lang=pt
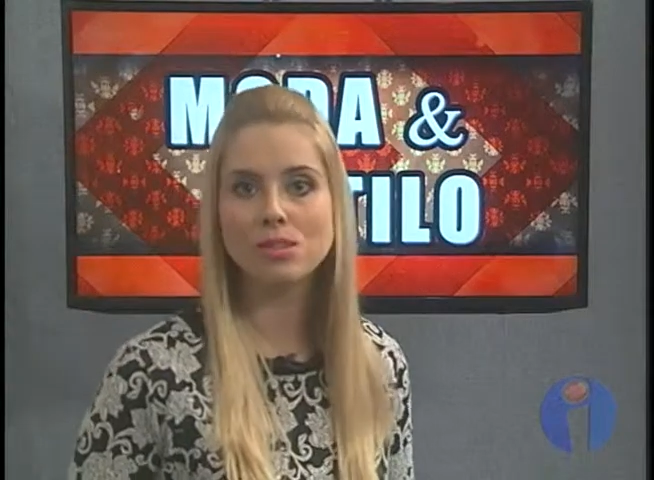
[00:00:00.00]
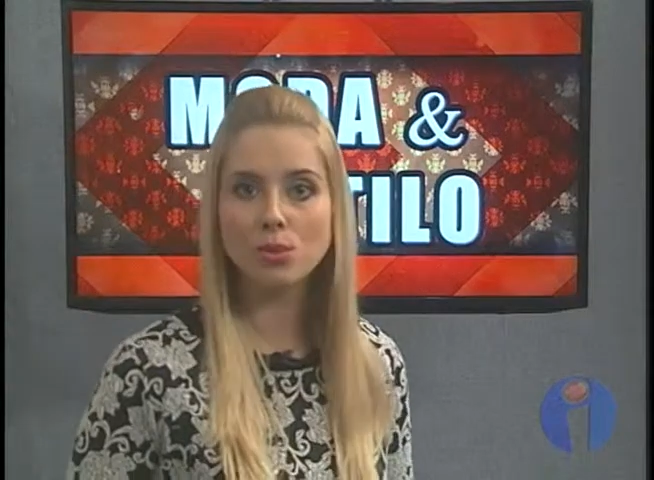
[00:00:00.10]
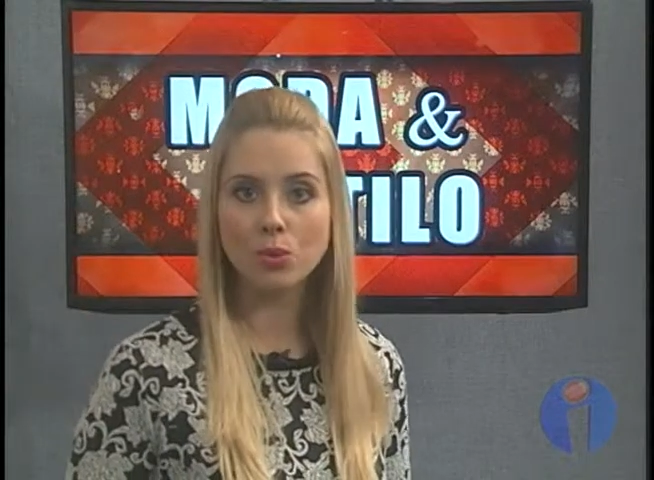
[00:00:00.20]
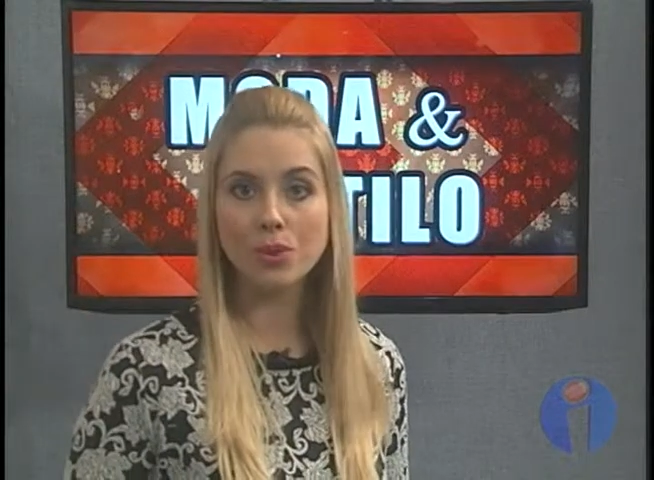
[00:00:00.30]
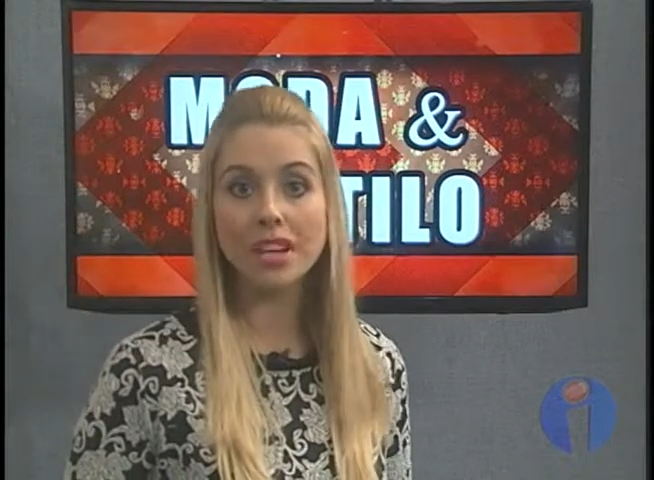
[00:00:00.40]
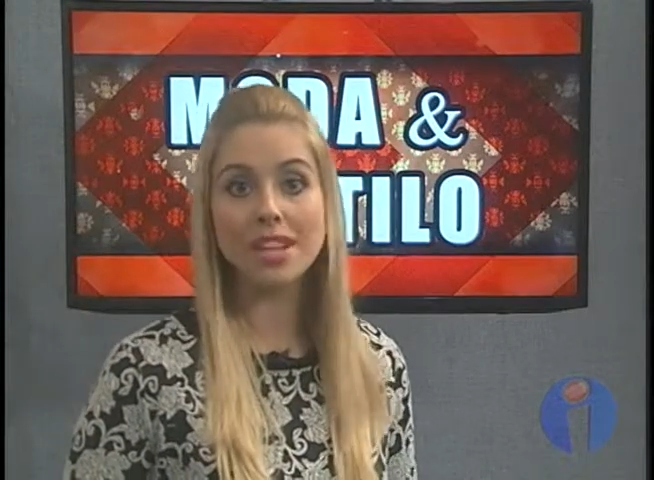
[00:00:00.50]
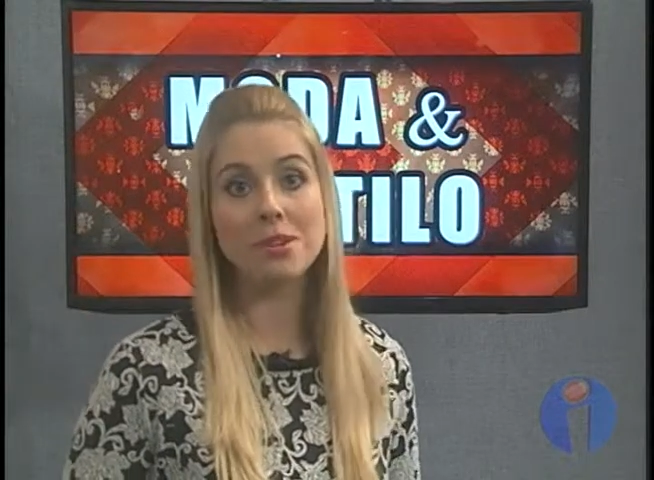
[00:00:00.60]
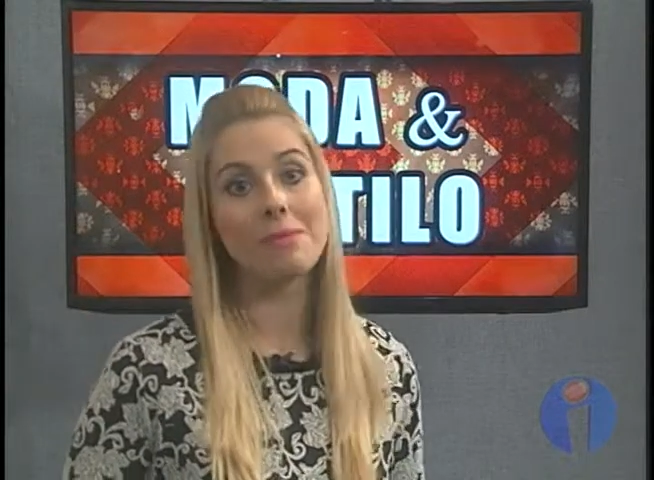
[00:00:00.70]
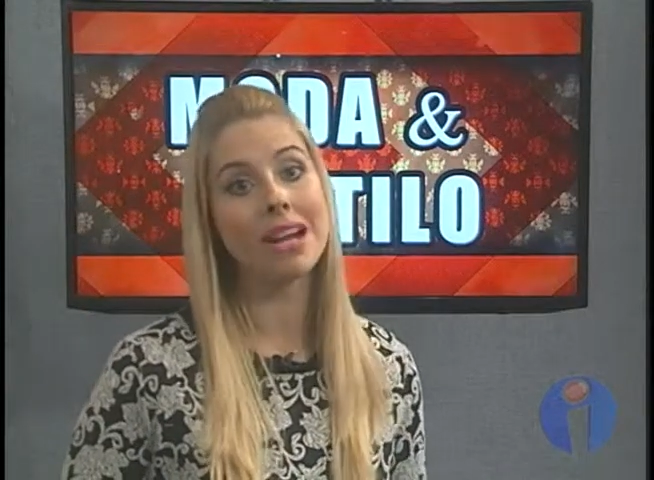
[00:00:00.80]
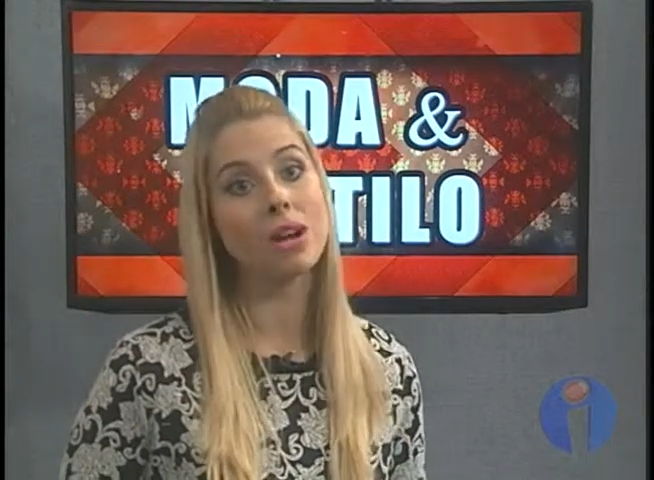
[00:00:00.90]
escura e
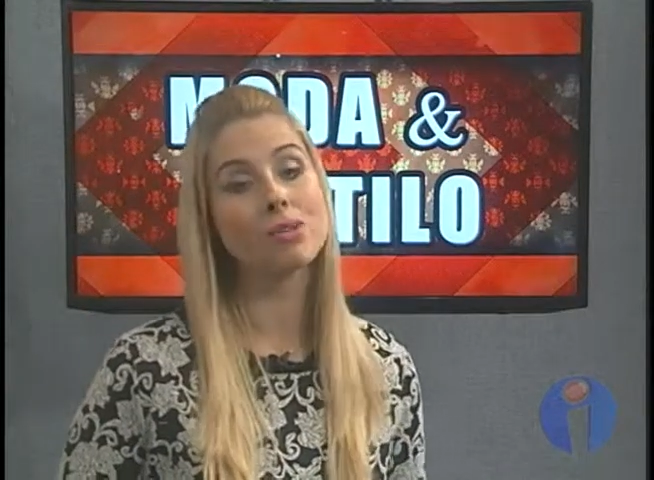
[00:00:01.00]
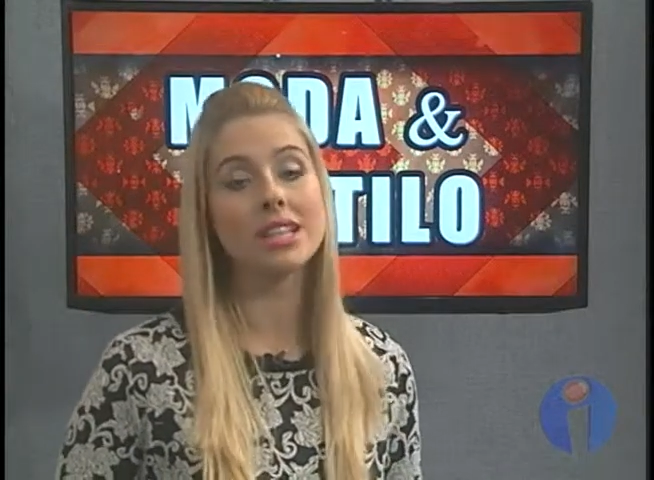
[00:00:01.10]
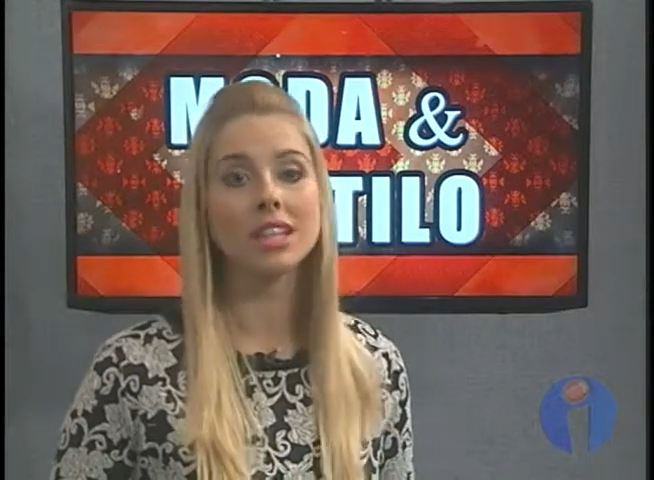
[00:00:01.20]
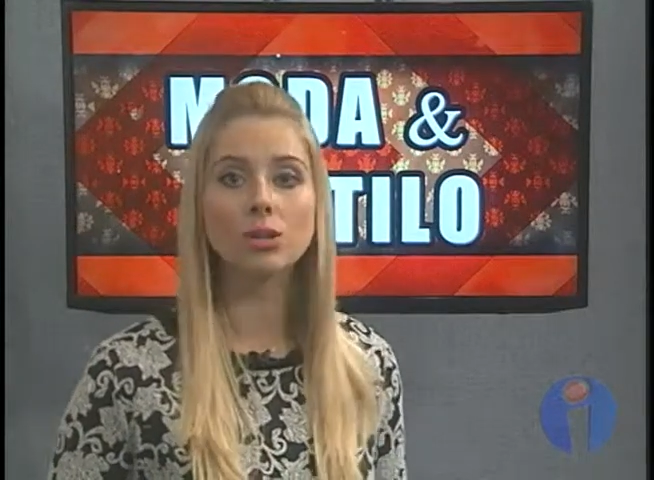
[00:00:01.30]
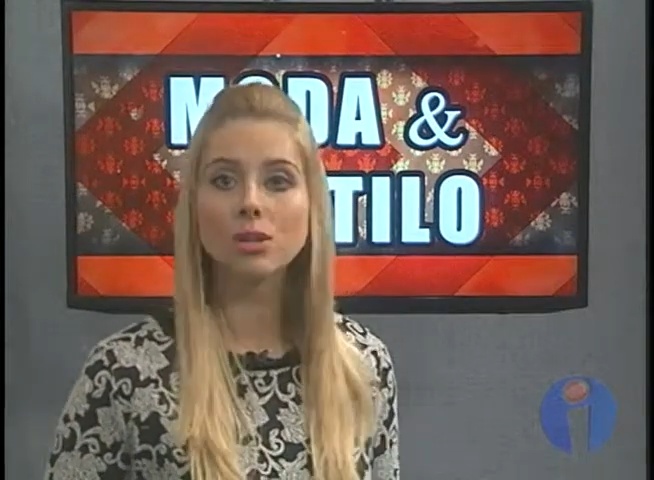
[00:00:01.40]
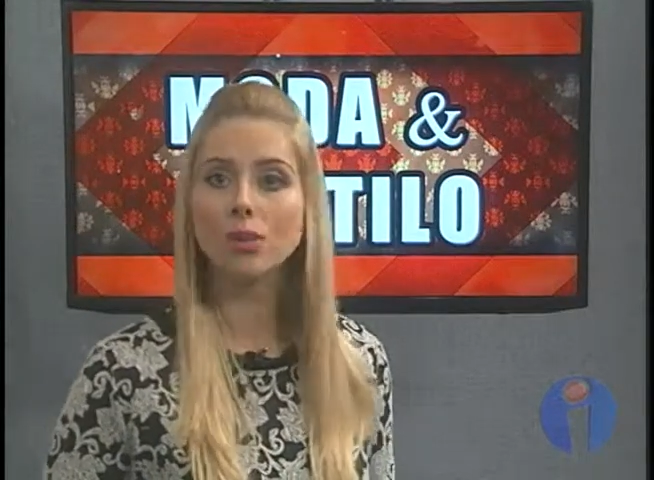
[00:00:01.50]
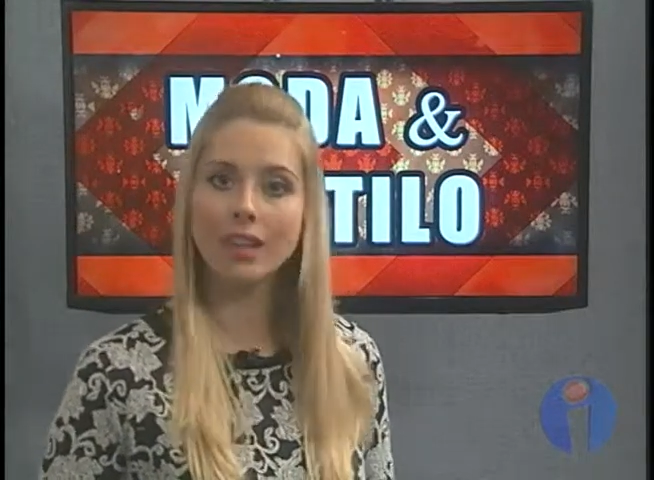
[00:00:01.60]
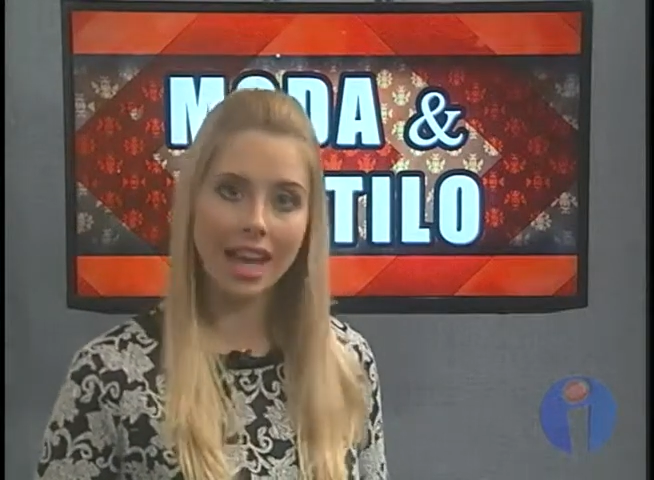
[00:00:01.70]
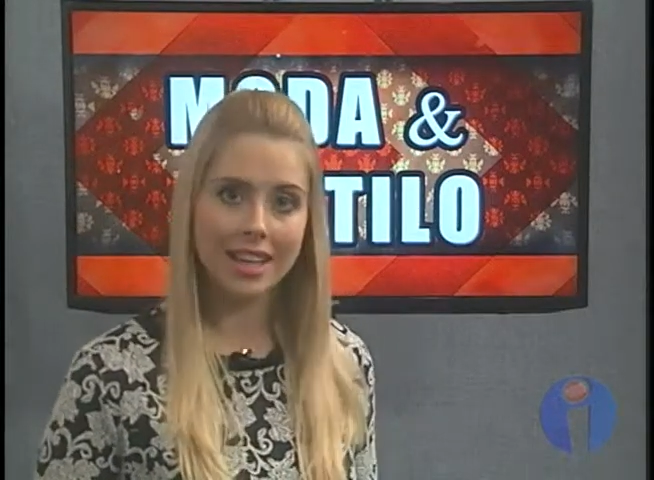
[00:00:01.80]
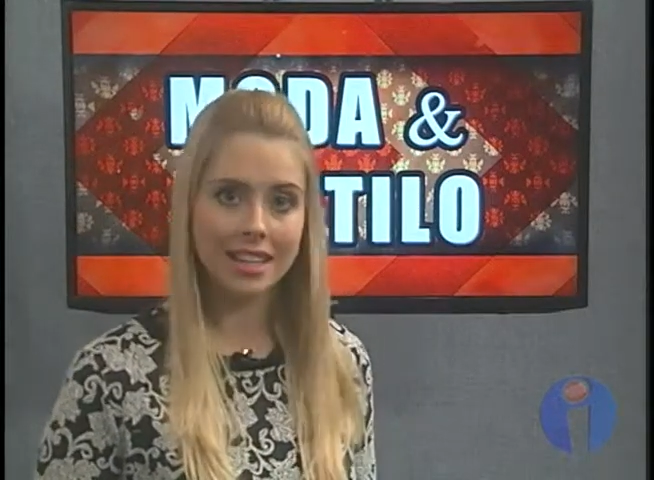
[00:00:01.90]
uma calça não tão
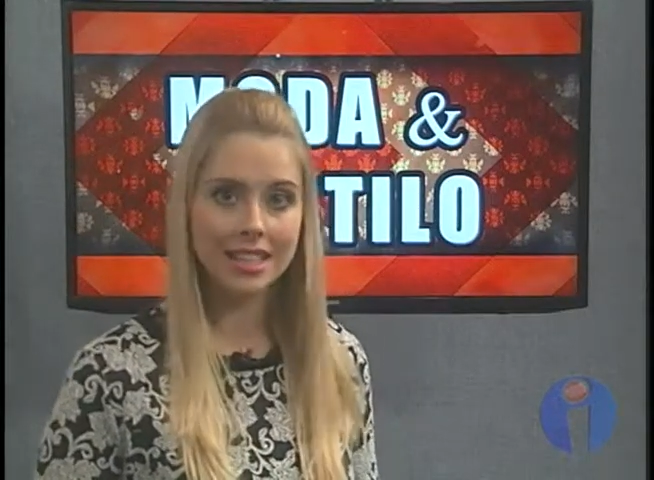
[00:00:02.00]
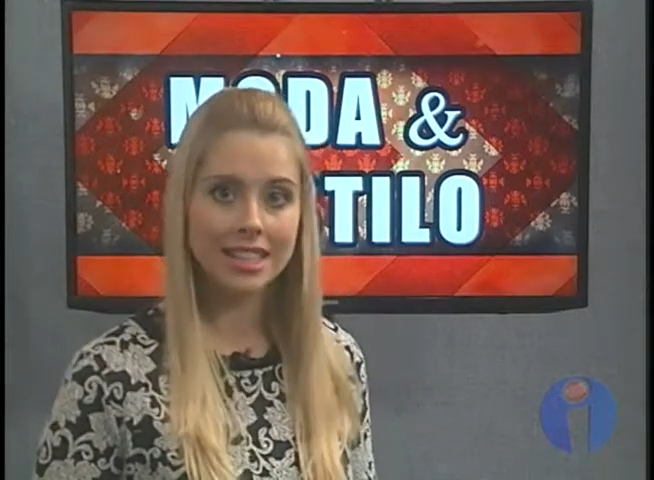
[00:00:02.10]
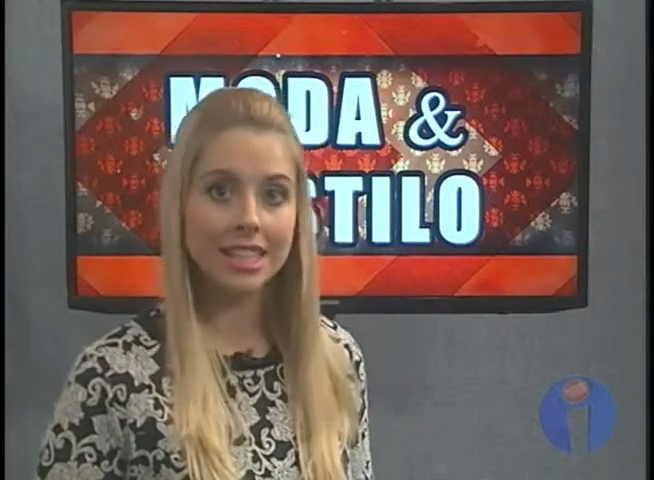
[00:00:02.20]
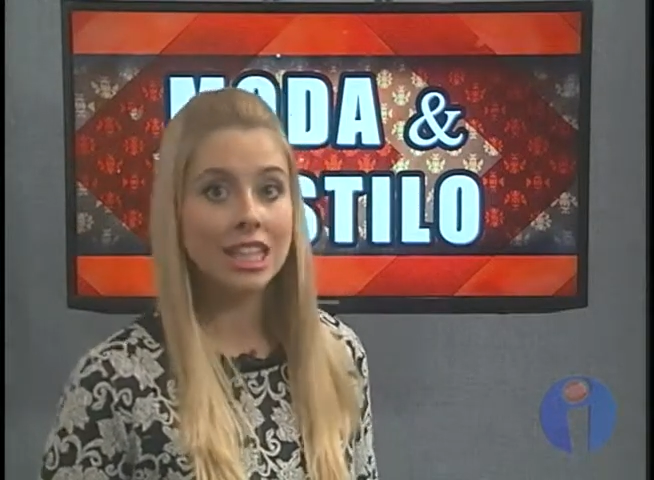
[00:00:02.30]
larga.